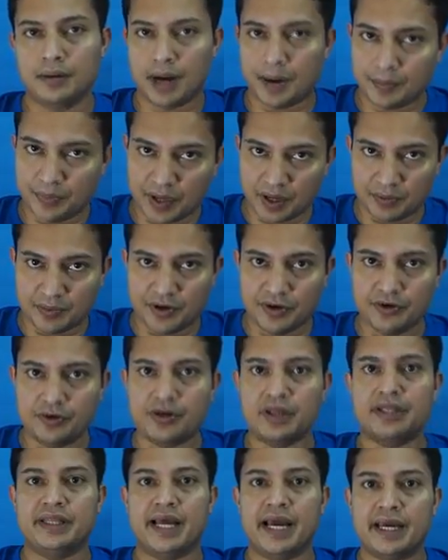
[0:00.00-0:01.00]
আপনার
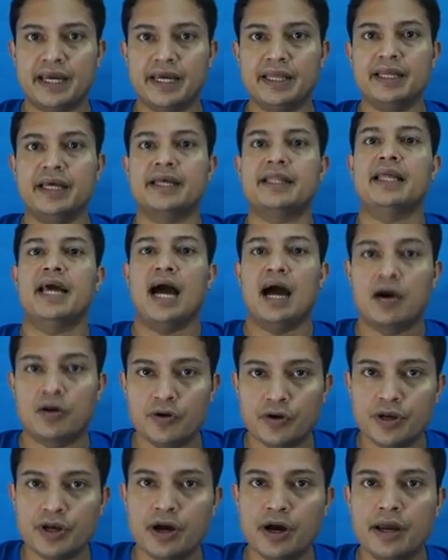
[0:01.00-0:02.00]
ভিডিওটা দেখে দেখতে
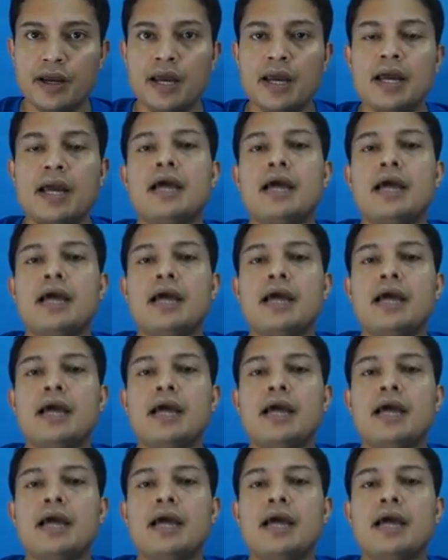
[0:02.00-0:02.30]
আগ্রহী হয়